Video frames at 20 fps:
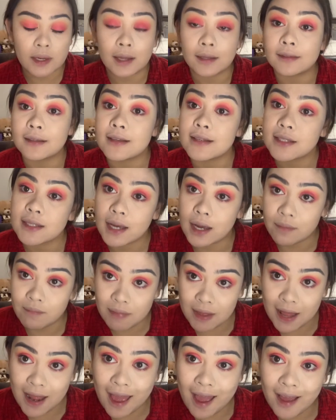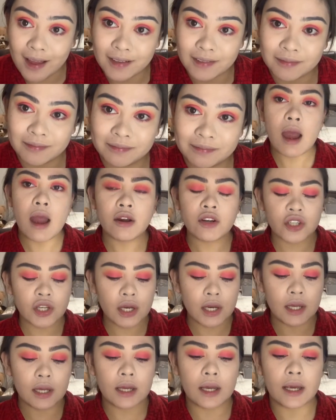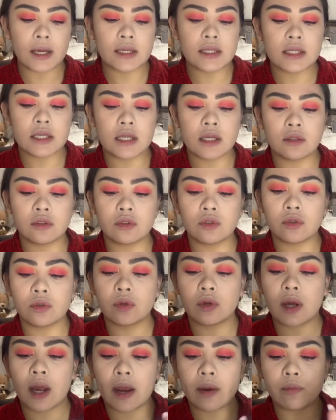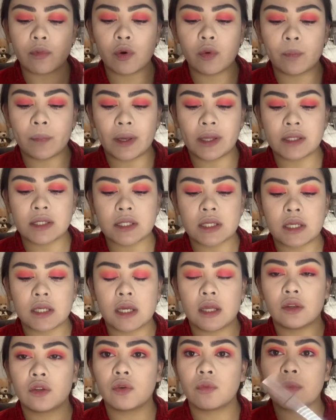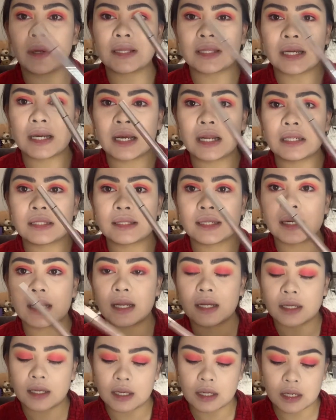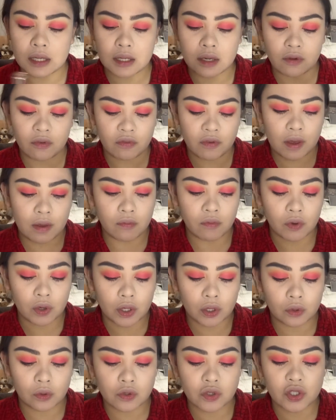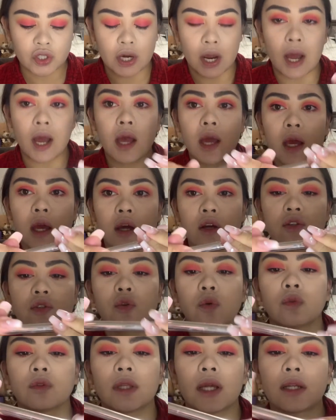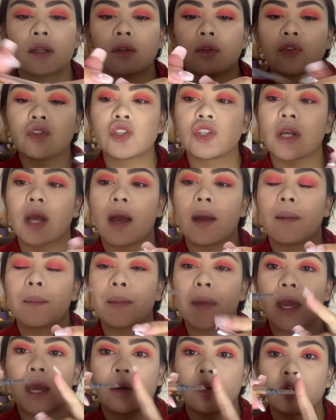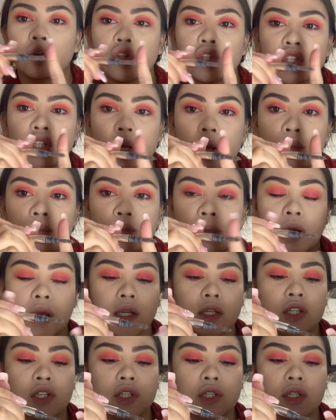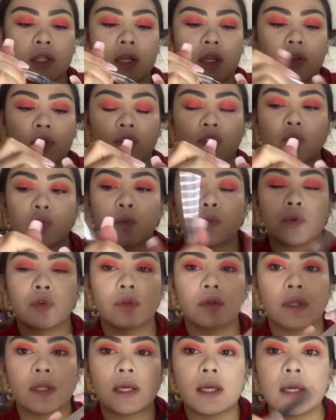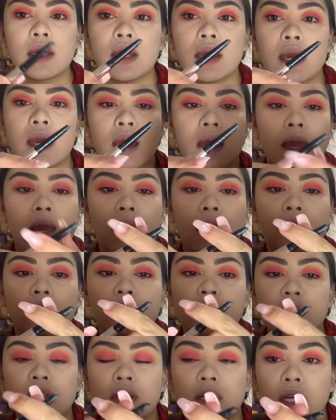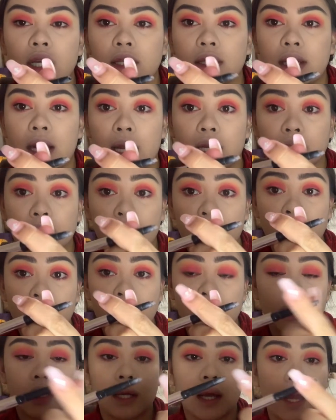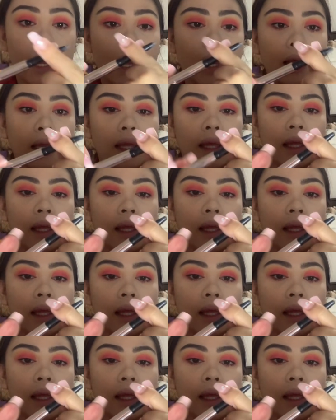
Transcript: natin sa kabila. Actually guys, itong eyebrow pencil na to matagal-tagal na rin na favorite ko siya. So tatlo siya, meron siyang brush, dito spoolie, ito si retractable nga.